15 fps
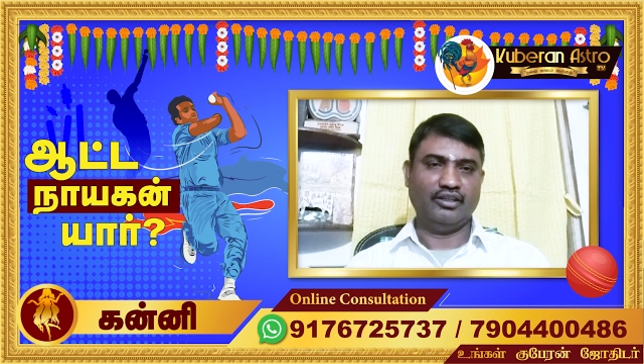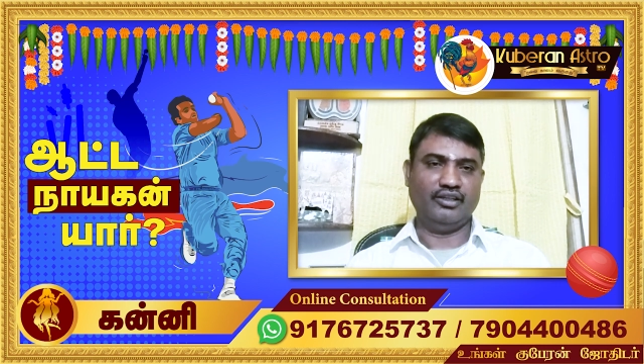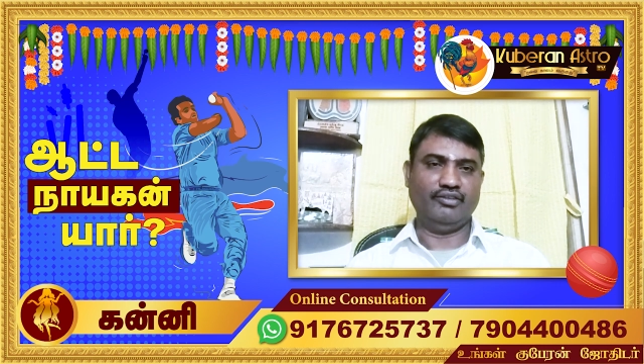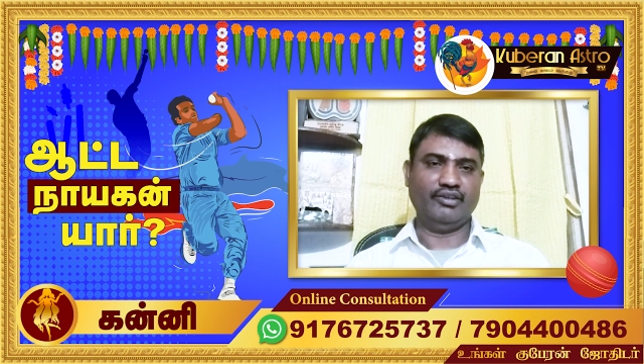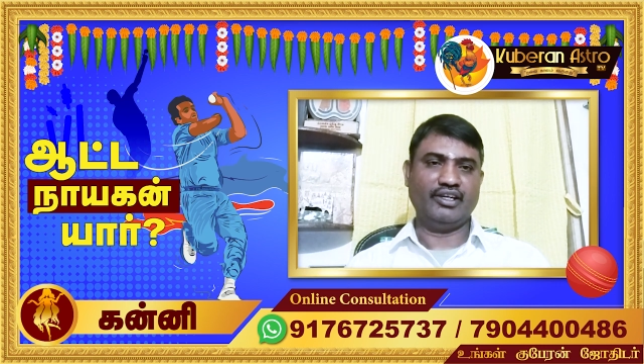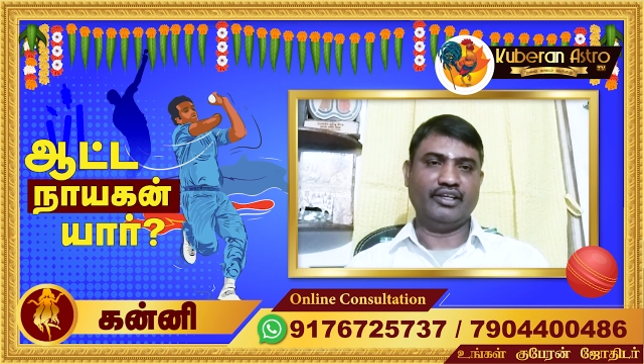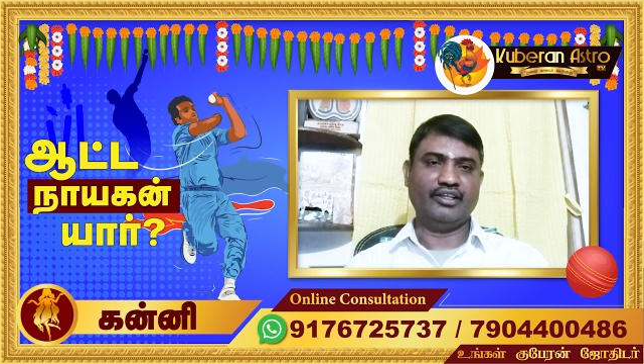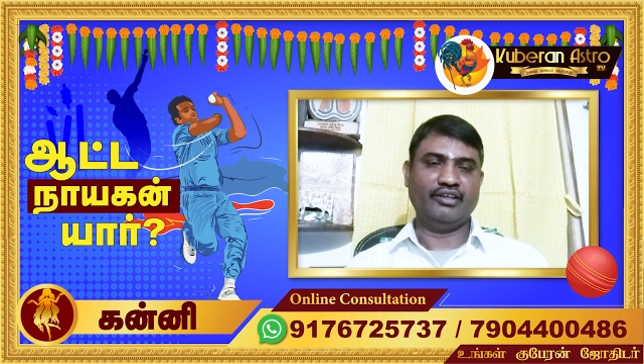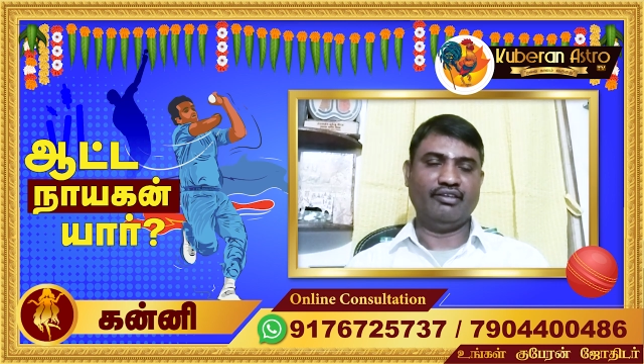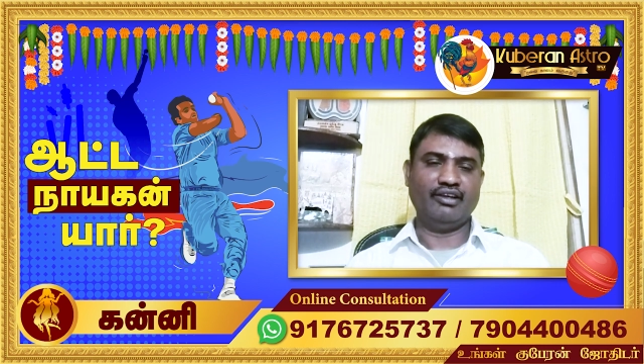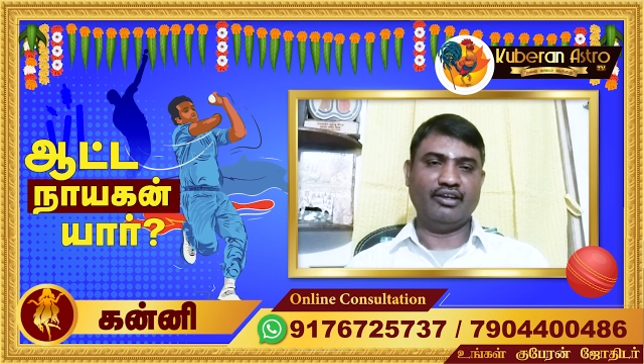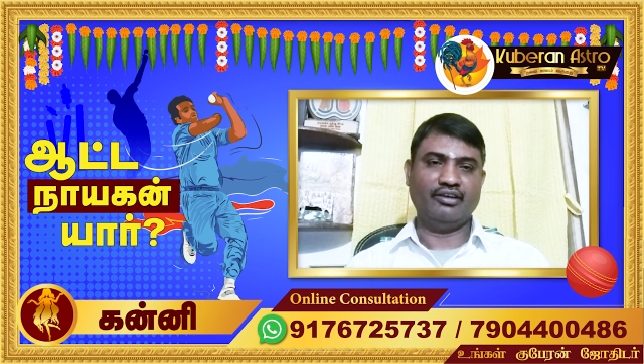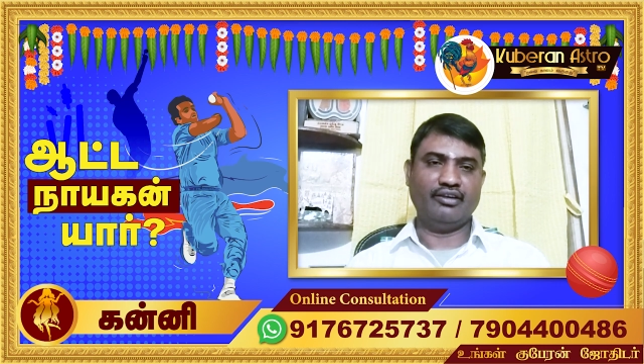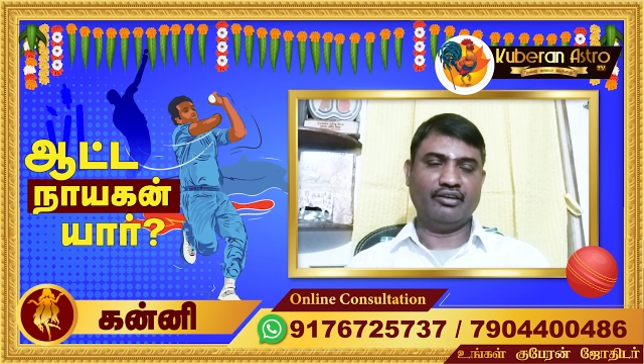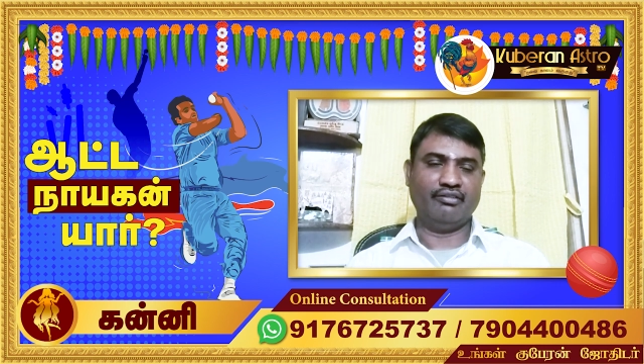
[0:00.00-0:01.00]
இவங்க இந்த
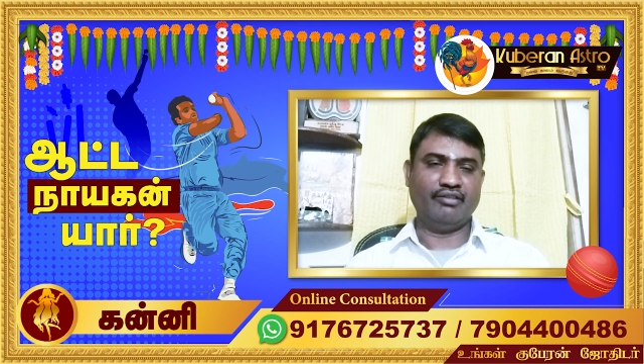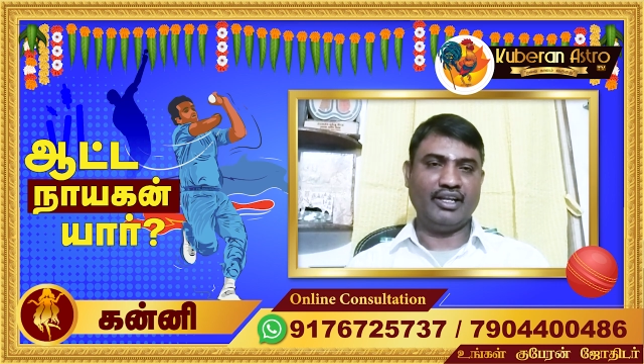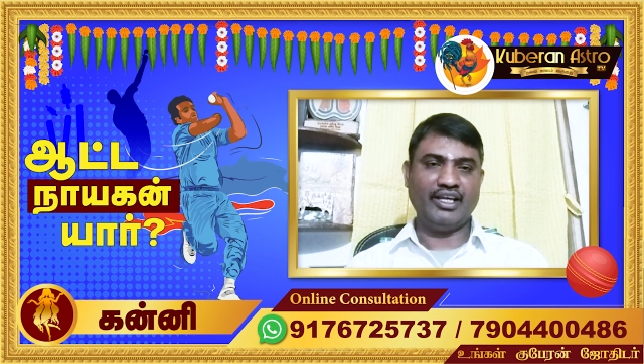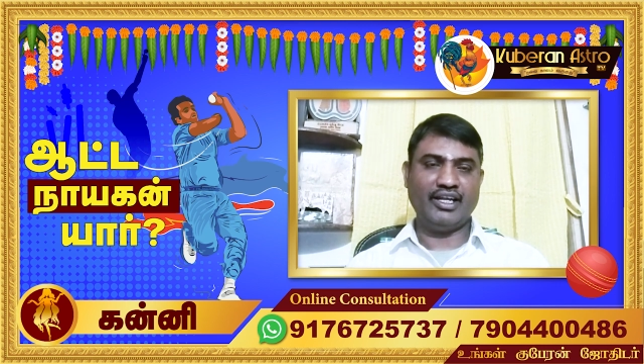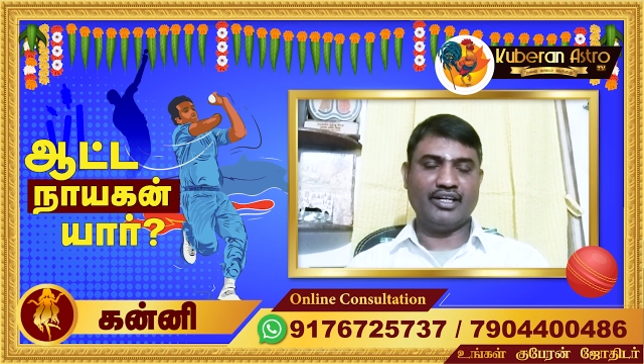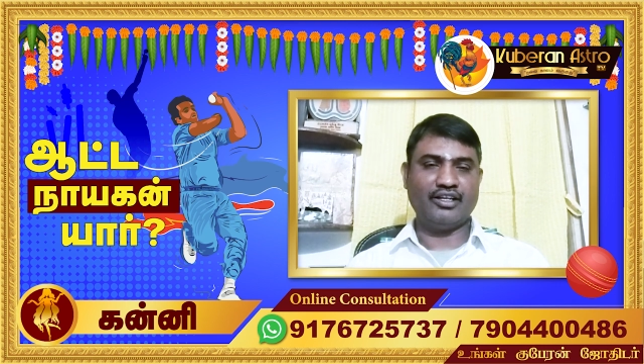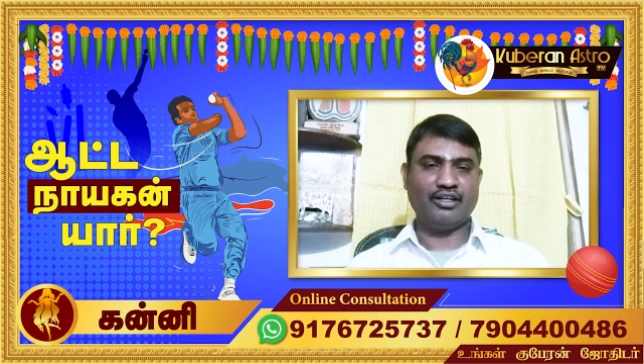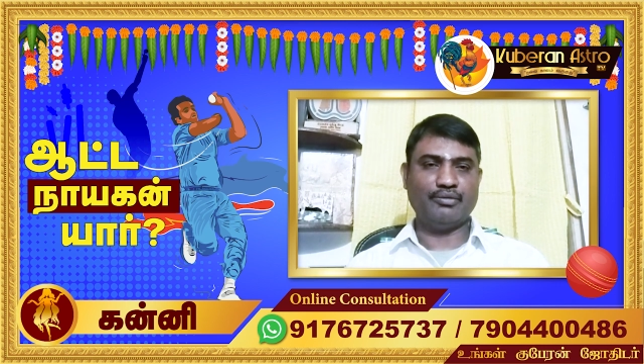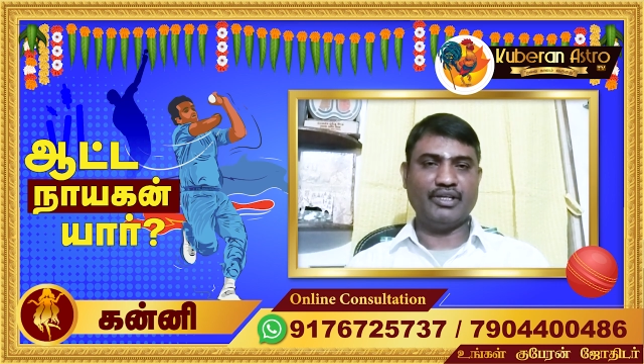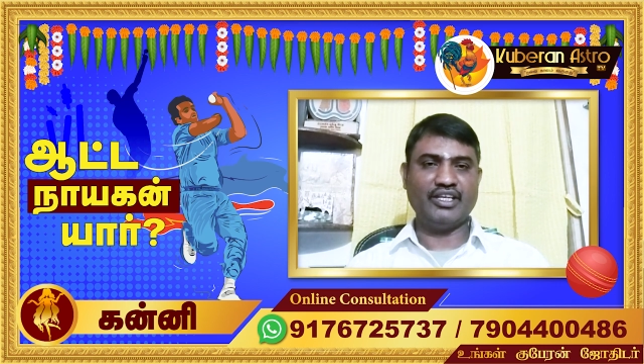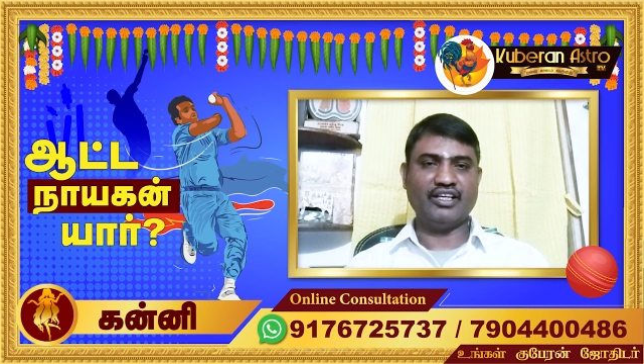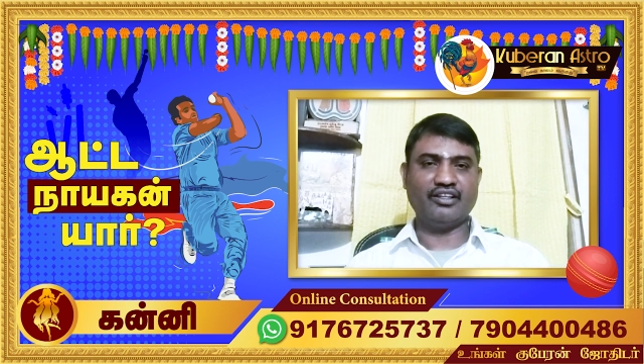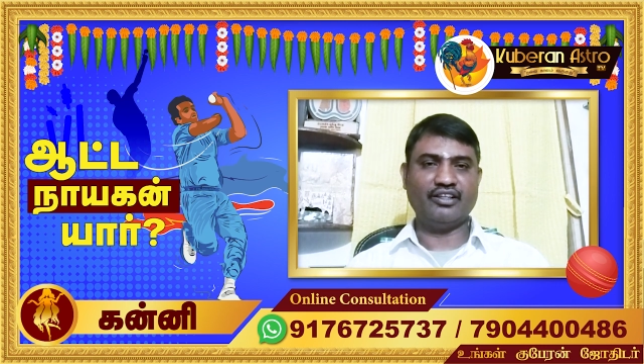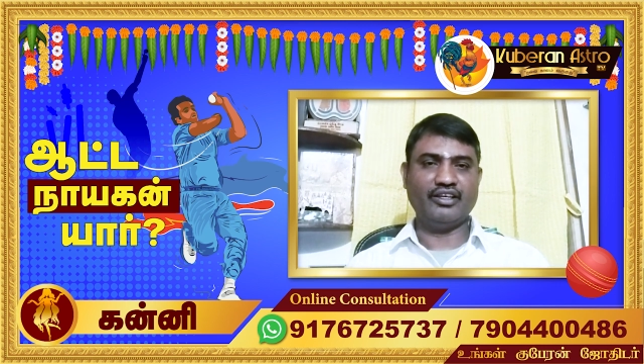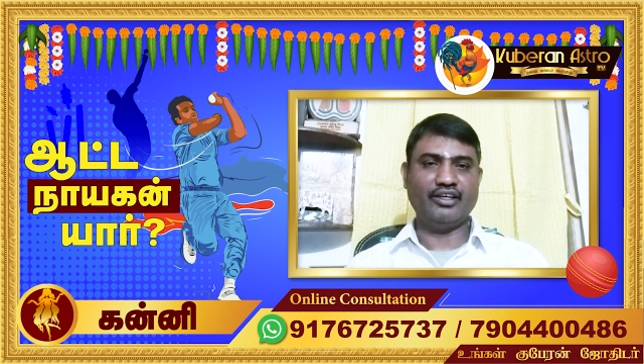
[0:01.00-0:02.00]
விளையாட்டு
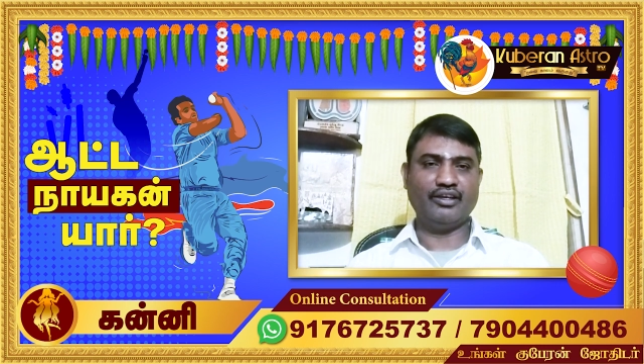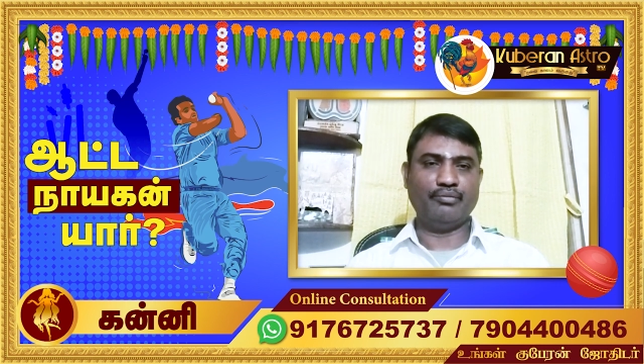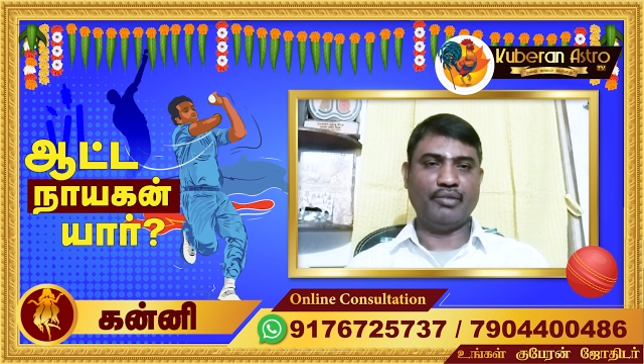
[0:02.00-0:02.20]
அப்படிங்கிறது